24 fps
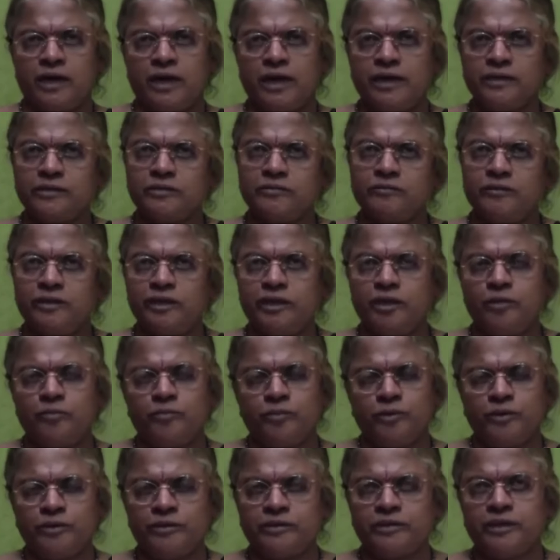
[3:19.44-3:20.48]
காட்டு வழியாக
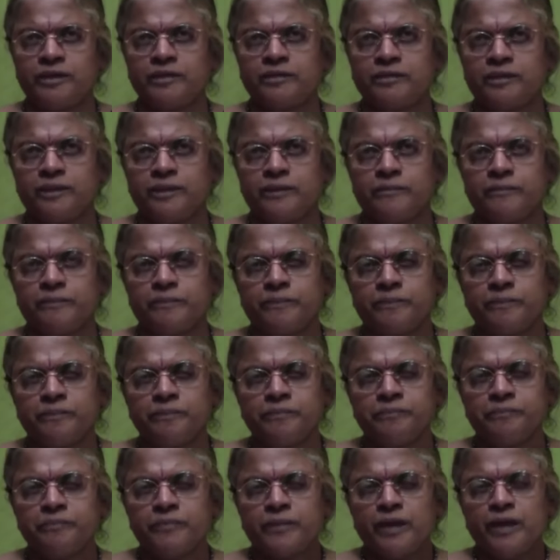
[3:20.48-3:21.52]
போயிட்டே இருந்தார்
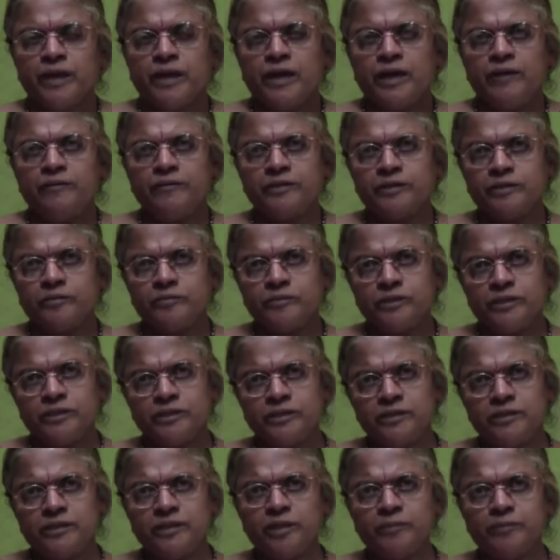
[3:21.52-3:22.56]
அவருக்கு
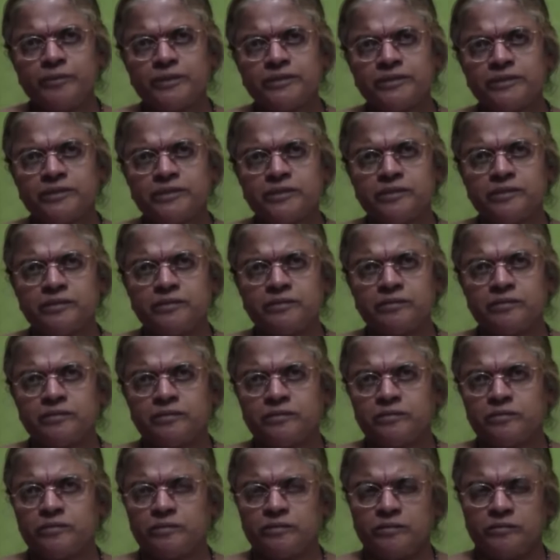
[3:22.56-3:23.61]
மிகுந்த பசி
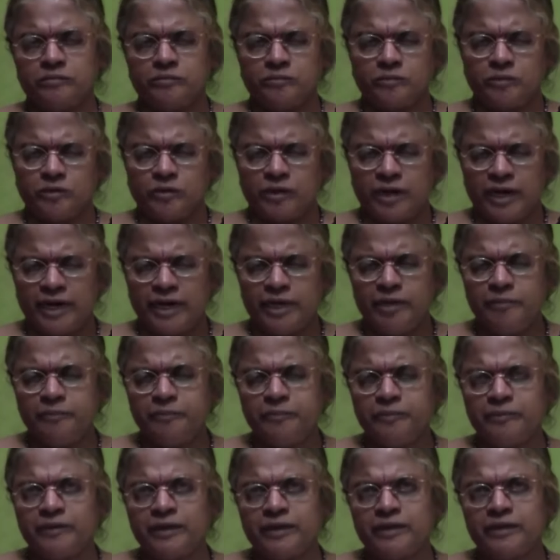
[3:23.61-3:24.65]

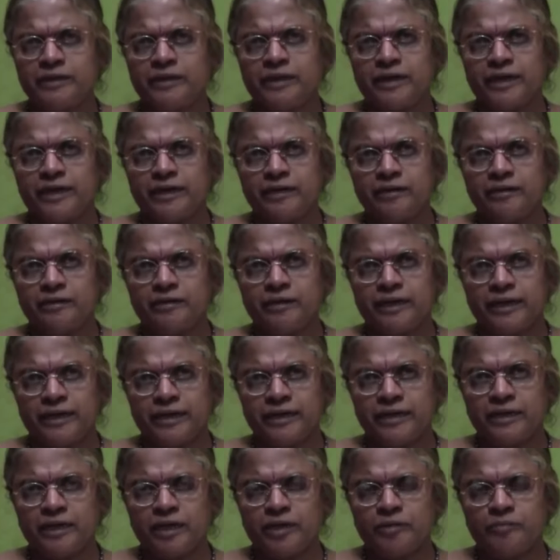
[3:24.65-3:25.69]
களைப்பு வேற நடை
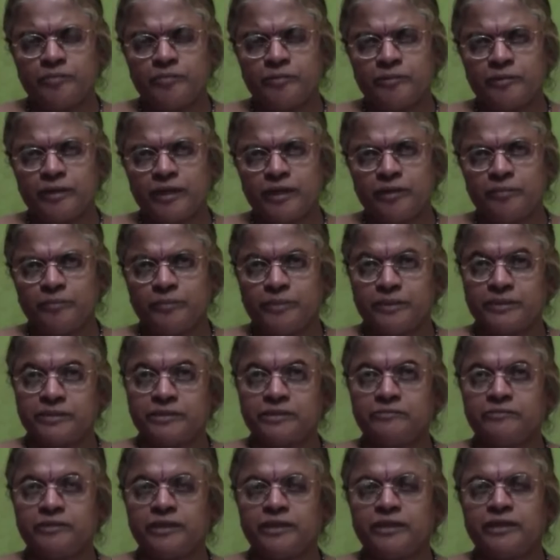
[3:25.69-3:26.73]
நடைக்களைப்பு வேற
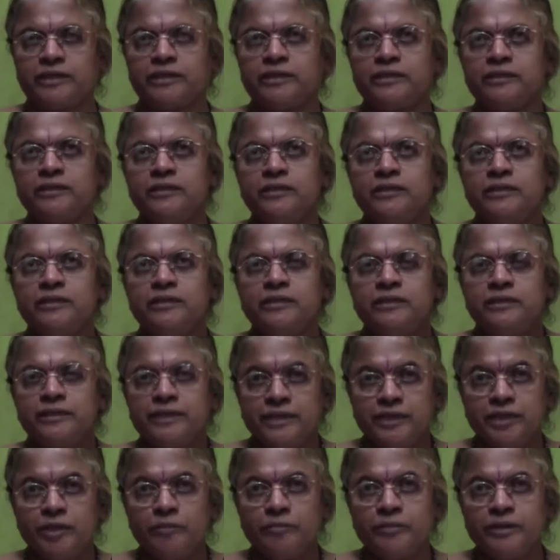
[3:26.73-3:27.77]
பசி வேற
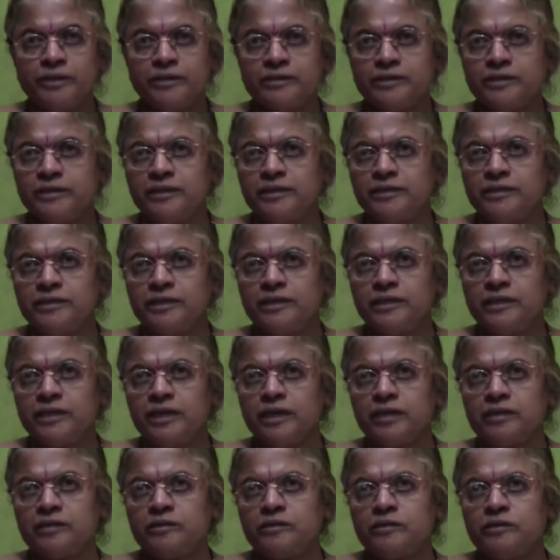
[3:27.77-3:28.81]
என்ன பண்ணுதுன்னே
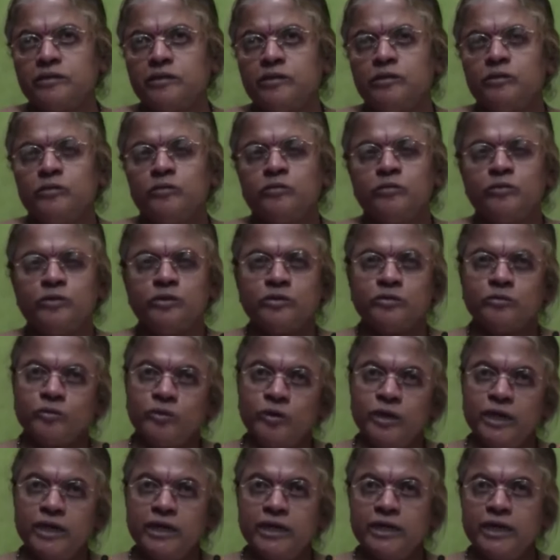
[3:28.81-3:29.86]
தெரியல ஒரு
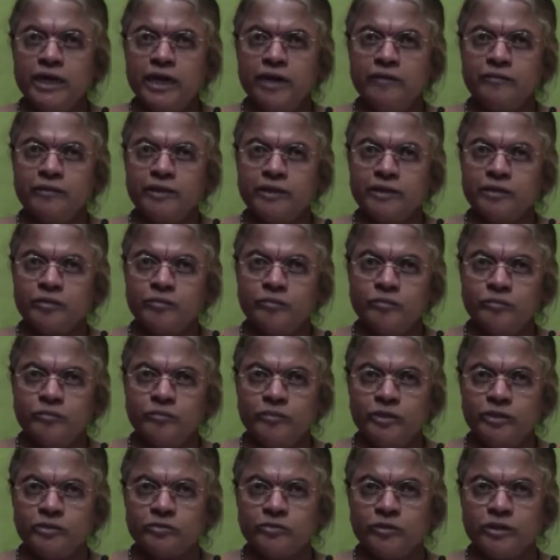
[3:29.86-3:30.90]
குரங்கு அவரை
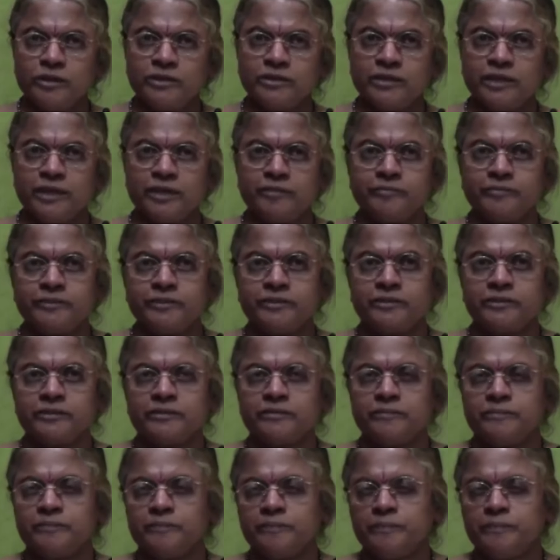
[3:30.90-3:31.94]
ரொம்ப துரத்த ஆரம்பிச்சிட்டு